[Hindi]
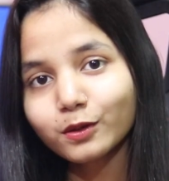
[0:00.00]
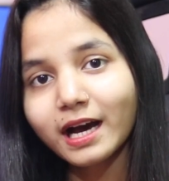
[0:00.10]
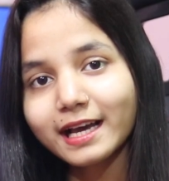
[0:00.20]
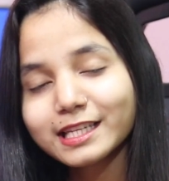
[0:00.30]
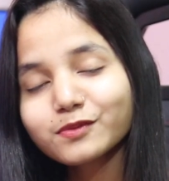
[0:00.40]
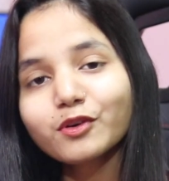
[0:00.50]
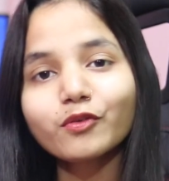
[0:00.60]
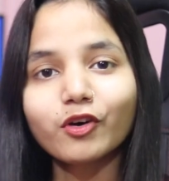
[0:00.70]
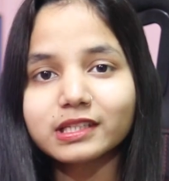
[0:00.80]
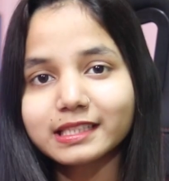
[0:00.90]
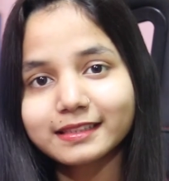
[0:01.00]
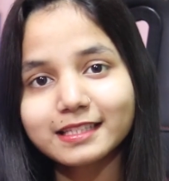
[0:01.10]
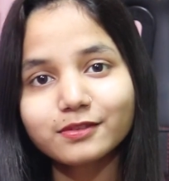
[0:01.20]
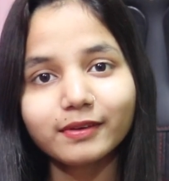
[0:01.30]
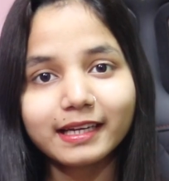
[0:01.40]
यू गाइज फॉर वॉचिंग
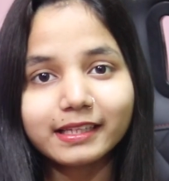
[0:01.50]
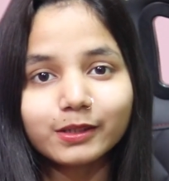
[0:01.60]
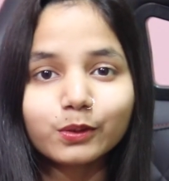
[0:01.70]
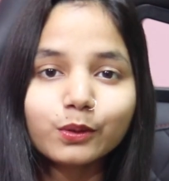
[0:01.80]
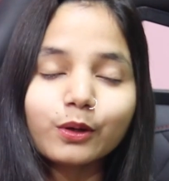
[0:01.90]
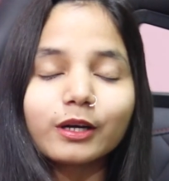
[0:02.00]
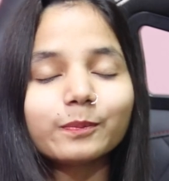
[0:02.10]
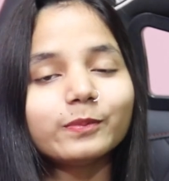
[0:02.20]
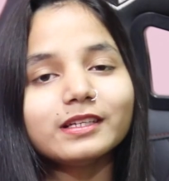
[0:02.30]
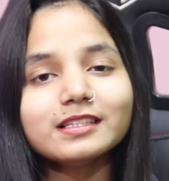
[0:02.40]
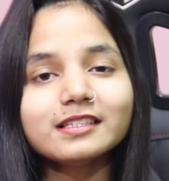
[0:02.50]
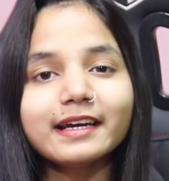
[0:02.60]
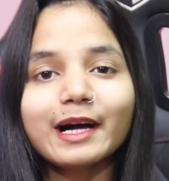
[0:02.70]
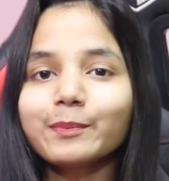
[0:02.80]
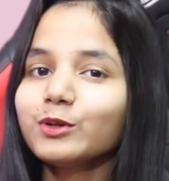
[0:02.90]
दिस वीडियो और प्लीज़
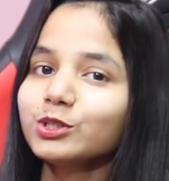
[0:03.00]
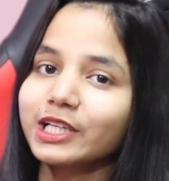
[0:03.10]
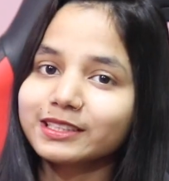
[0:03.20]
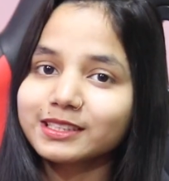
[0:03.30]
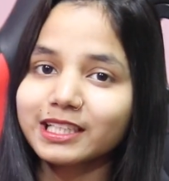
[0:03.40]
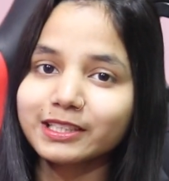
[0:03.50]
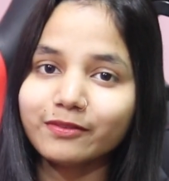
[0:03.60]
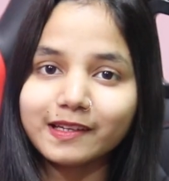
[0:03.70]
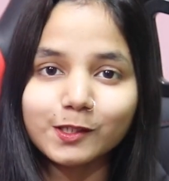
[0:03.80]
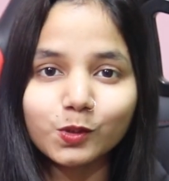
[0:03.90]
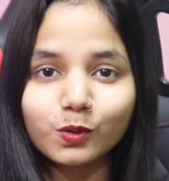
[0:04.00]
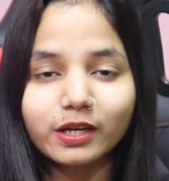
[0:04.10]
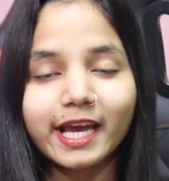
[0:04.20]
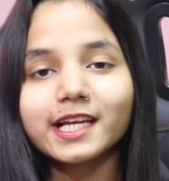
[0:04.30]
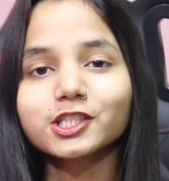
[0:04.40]
यार आप लोग जाते जाते वीडियो को
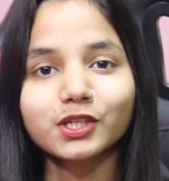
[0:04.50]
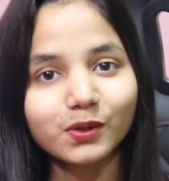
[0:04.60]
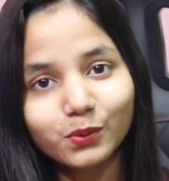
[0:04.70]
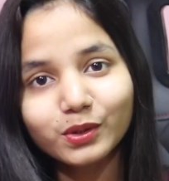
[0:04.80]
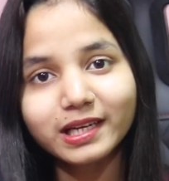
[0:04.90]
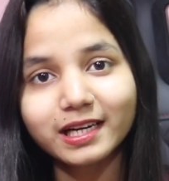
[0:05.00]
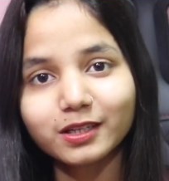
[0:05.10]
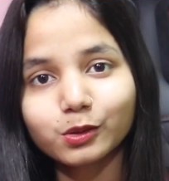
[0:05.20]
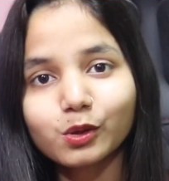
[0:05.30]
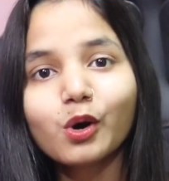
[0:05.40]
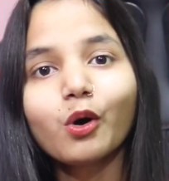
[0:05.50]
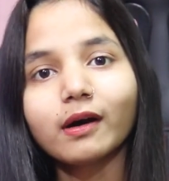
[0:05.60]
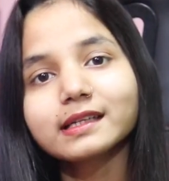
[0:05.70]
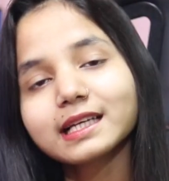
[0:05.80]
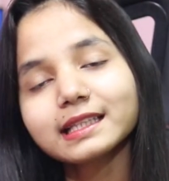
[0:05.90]
लाइक ज़रूर कर लो
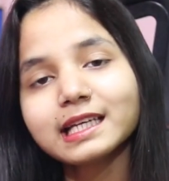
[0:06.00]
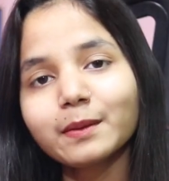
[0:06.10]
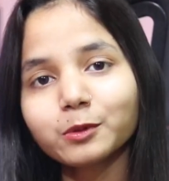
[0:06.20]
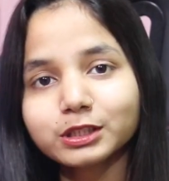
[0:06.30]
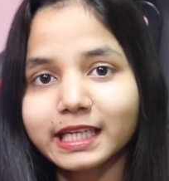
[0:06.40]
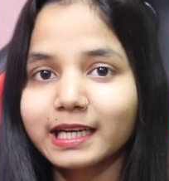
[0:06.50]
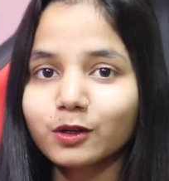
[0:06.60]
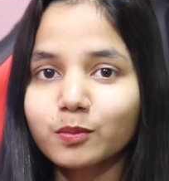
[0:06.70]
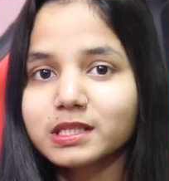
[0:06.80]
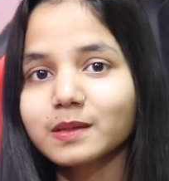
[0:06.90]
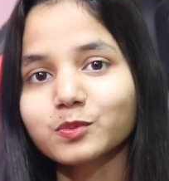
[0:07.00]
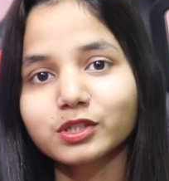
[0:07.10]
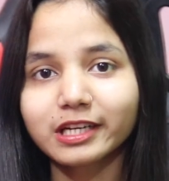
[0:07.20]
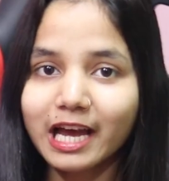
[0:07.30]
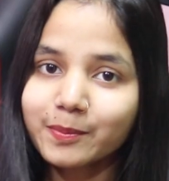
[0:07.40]
और साथ ही आप लोग चैनल को भी
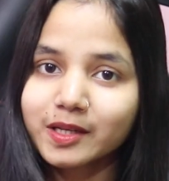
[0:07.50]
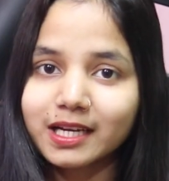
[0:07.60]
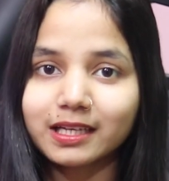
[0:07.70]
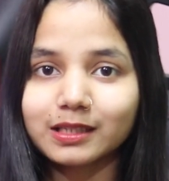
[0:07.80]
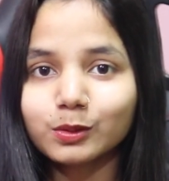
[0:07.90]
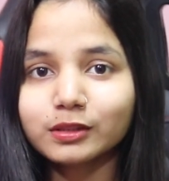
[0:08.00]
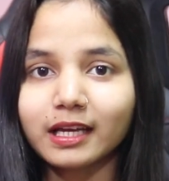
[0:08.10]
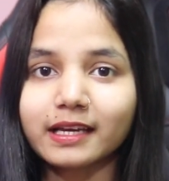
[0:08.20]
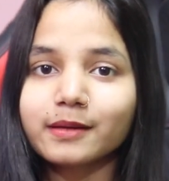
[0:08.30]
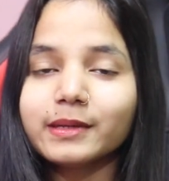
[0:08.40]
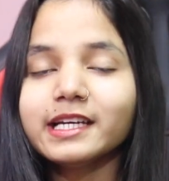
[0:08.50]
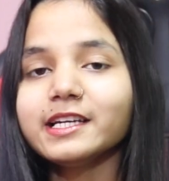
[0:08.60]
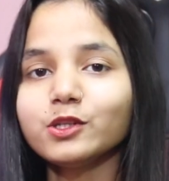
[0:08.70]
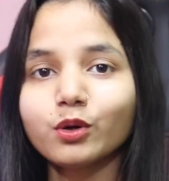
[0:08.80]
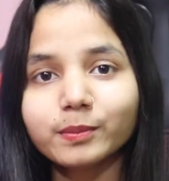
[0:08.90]
सब्सक्राइब कर लो ताकि मेरी
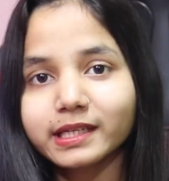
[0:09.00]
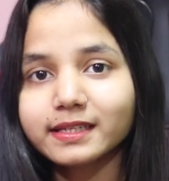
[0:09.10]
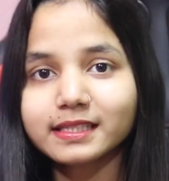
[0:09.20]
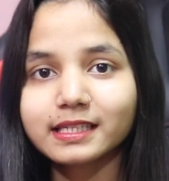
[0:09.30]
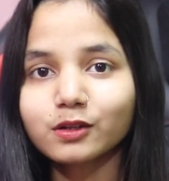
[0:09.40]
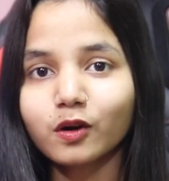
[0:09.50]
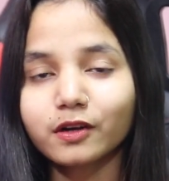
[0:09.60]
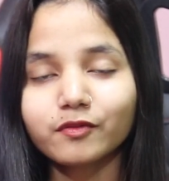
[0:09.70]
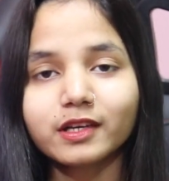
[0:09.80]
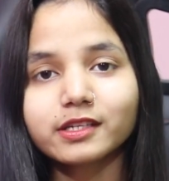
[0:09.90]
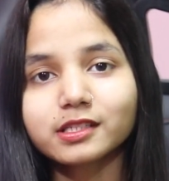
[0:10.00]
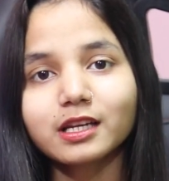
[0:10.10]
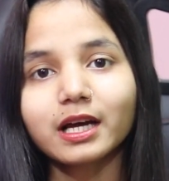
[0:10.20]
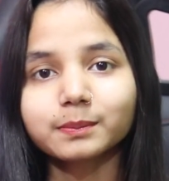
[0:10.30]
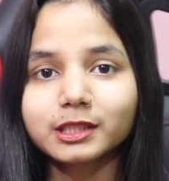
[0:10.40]
न्यू अपडेट्स की
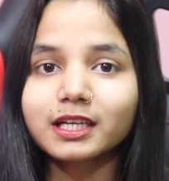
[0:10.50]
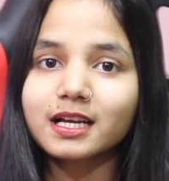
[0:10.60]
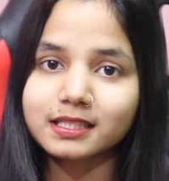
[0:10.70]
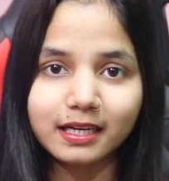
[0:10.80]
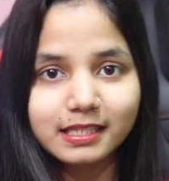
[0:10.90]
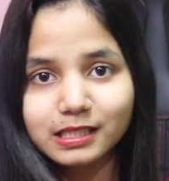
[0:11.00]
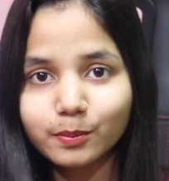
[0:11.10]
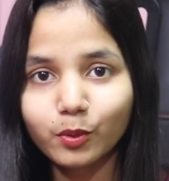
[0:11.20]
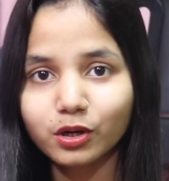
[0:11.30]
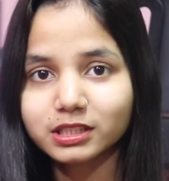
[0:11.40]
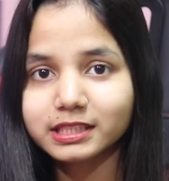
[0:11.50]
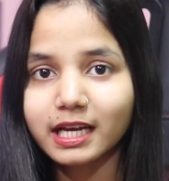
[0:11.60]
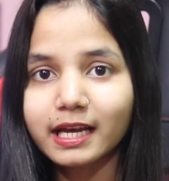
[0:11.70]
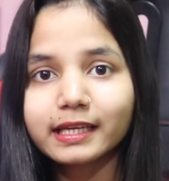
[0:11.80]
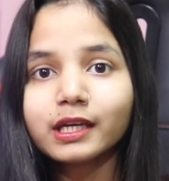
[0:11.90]
नोटिफिकेशन आप तक आसानी से पहुंच
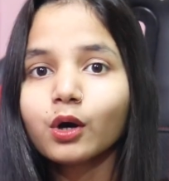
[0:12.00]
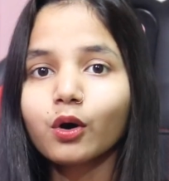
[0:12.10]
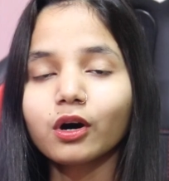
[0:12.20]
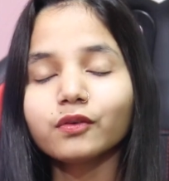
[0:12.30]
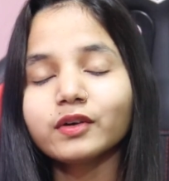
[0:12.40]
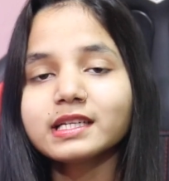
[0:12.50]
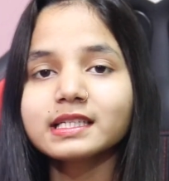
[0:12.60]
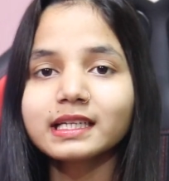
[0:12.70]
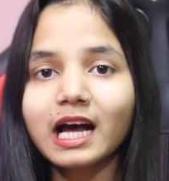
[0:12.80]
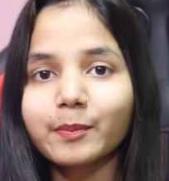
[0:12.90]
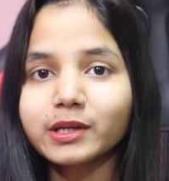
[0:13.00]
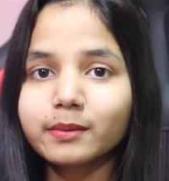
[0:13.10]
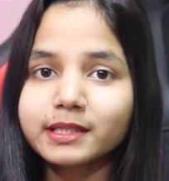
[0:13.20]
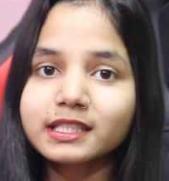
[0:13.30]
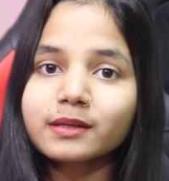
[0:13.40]
जाए और फ्रेंड्स अगर आपने
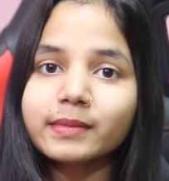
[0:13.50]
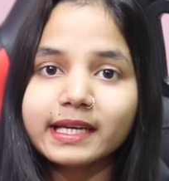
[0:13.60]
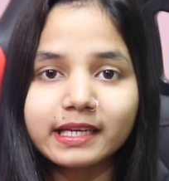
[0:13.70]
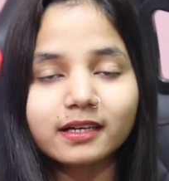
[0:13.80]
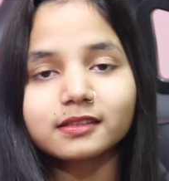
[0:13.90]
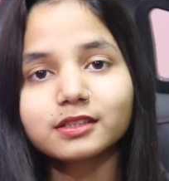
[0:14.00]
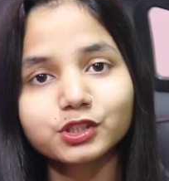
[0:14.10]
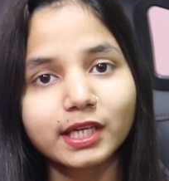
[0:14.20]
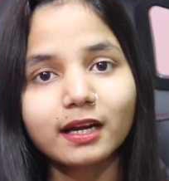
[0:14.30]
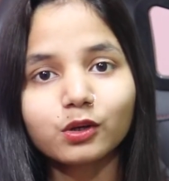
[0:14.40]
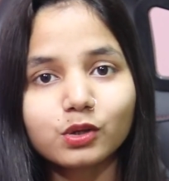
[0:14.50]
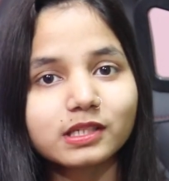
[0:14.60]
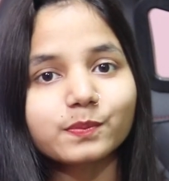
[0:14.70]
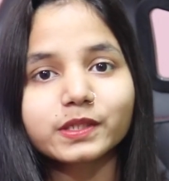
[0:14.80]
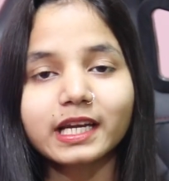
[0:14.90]
अभी तक मेरी अदर्स चैनल को
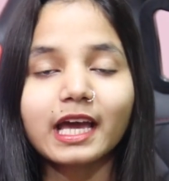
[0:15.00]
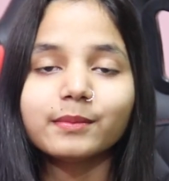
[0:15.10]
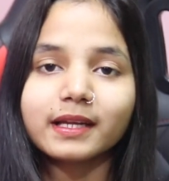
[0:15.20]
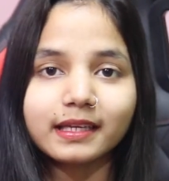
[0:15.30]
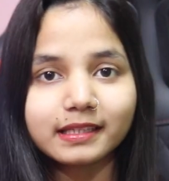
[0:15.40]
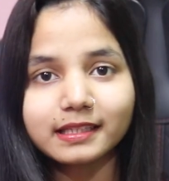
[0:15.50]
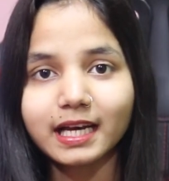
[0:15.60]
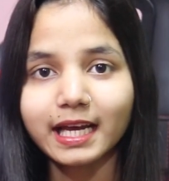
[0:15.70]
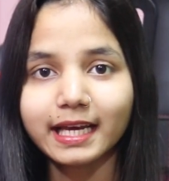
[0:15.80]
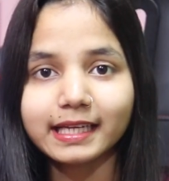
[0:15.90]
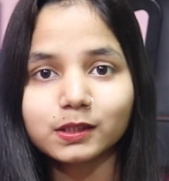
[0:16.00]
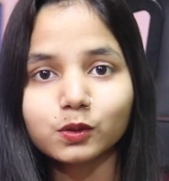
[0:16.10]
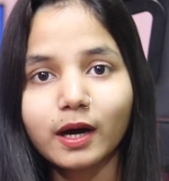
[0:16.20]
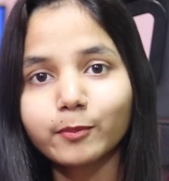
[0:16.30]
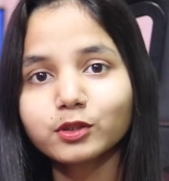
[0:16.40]
सब्सक्राइब नहीं किया है
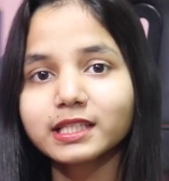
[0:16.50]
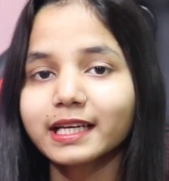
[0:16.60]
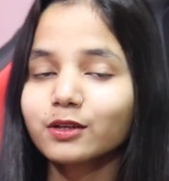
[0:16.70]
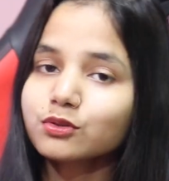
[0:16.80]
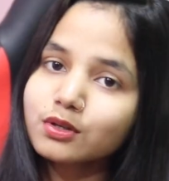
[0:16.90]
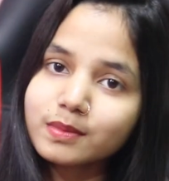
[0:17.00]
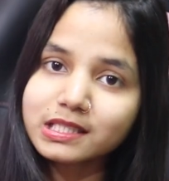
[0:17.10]
तो आप लोग जाके उसको भी